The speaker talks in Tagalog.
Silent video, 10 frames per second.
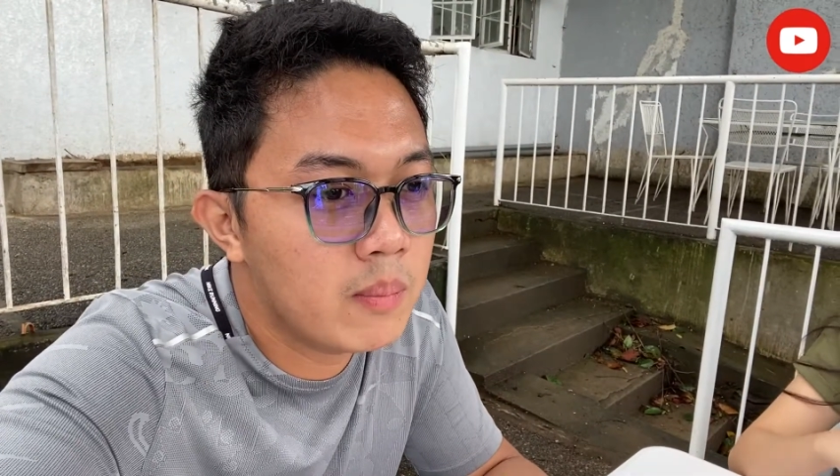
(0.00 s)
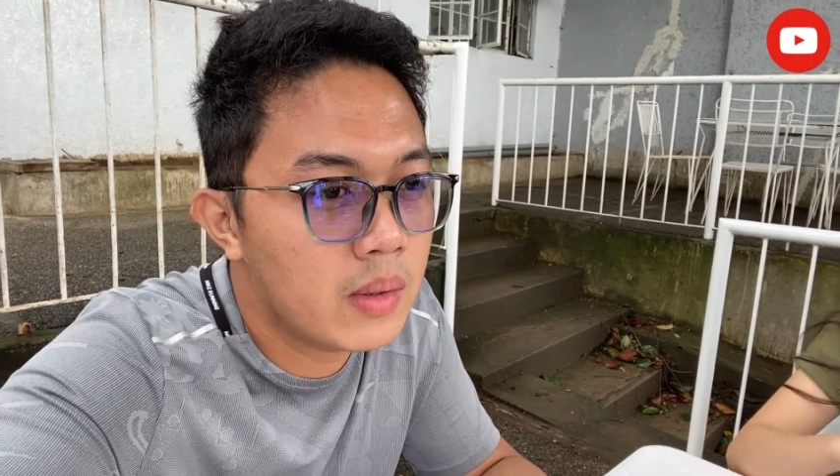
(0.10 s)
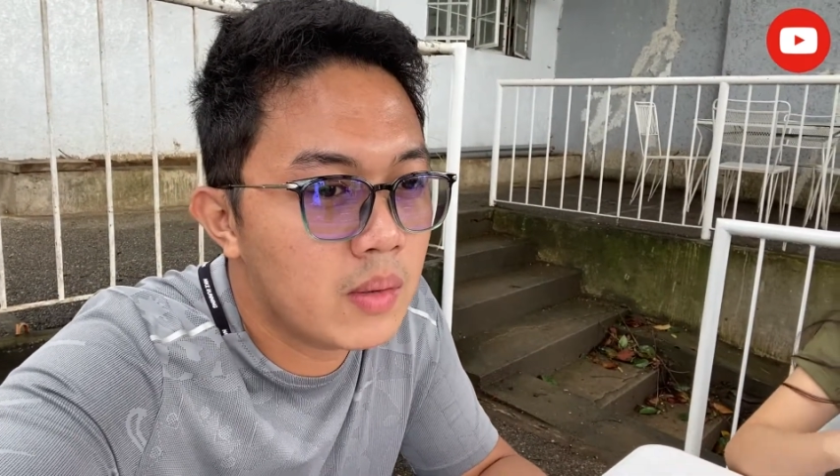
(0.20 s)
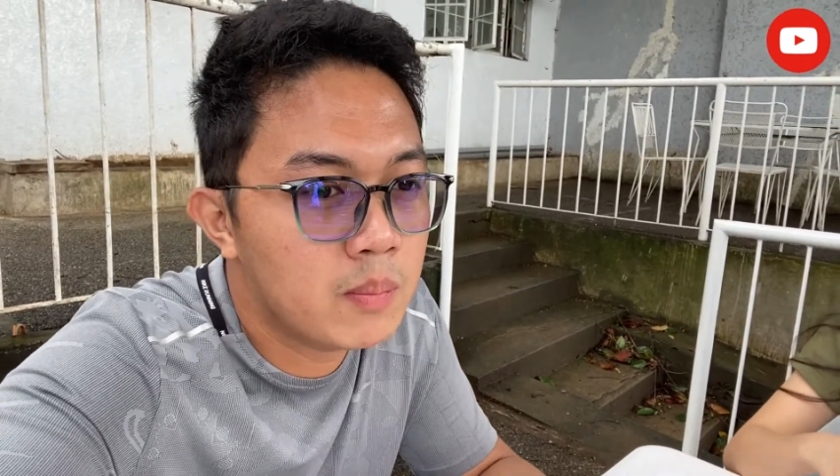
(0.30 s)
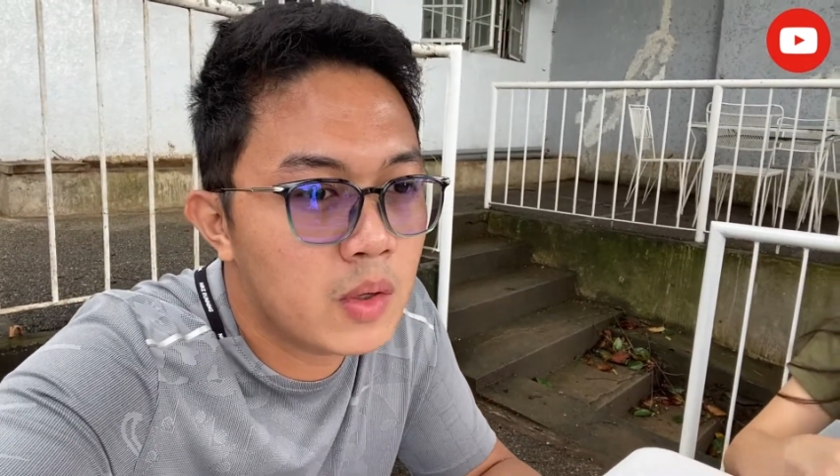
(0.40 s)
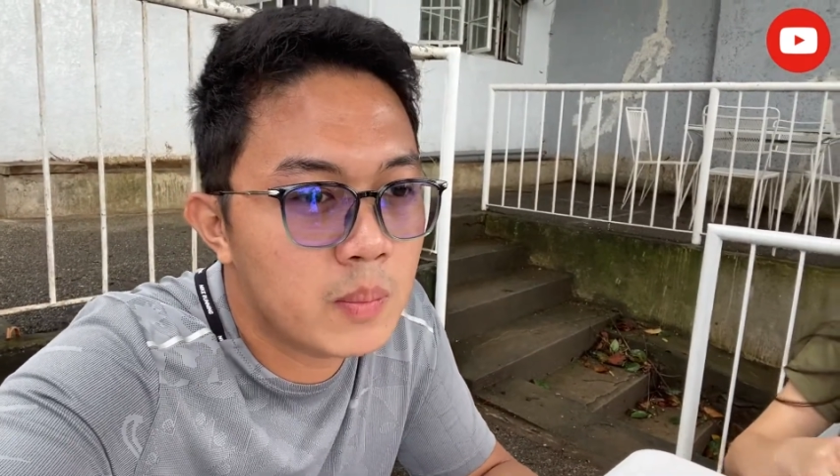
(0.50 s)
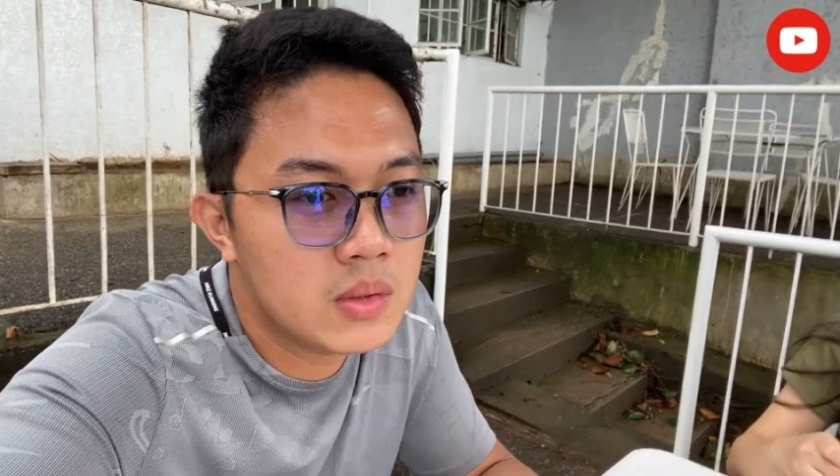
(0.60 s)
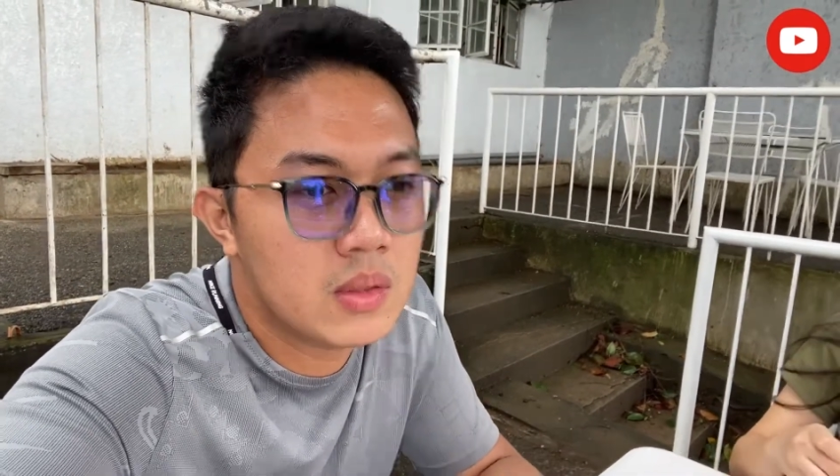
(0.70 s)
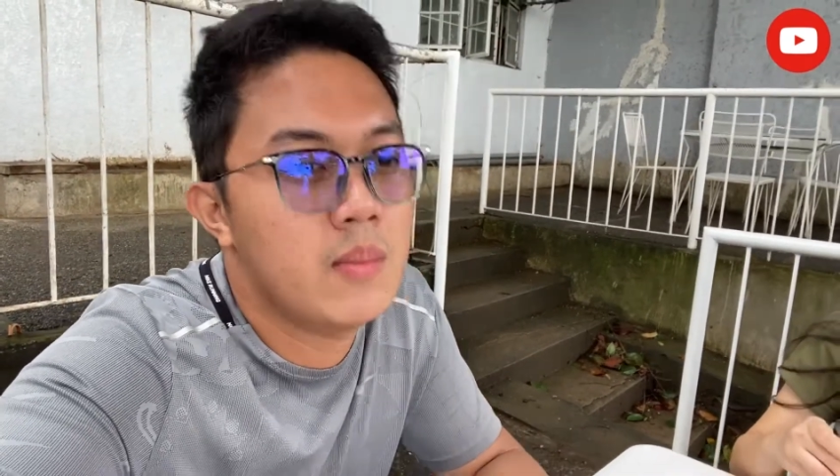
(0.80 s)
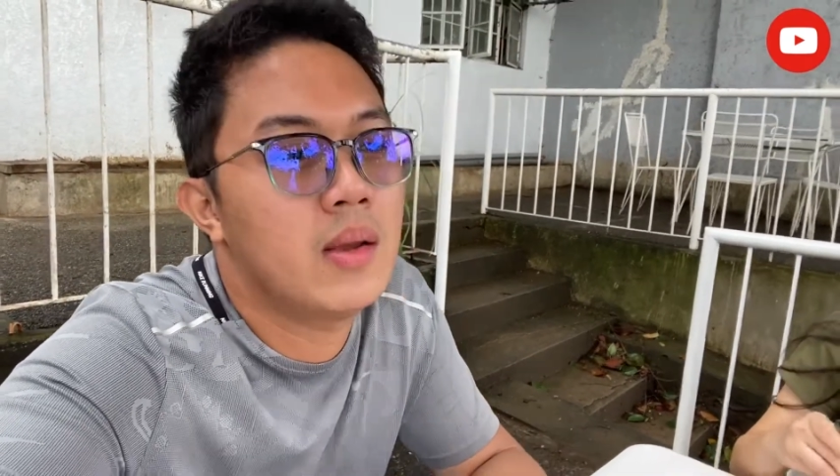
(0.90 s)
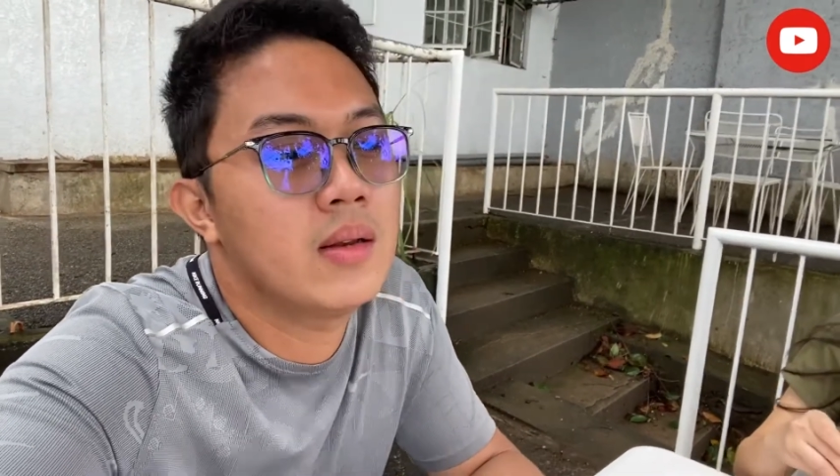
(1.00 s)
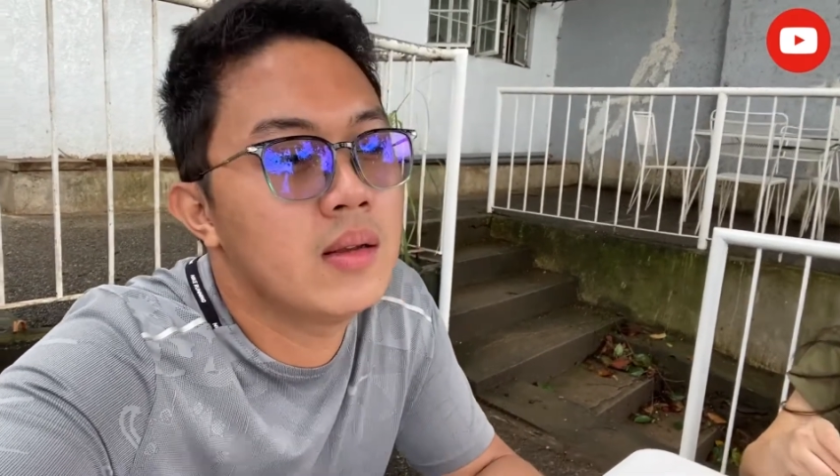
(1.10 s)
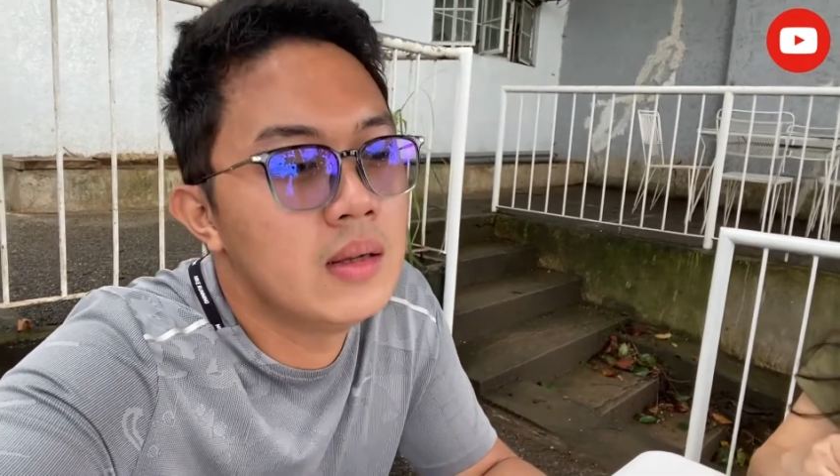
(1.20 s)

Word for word: Pero purpose namin,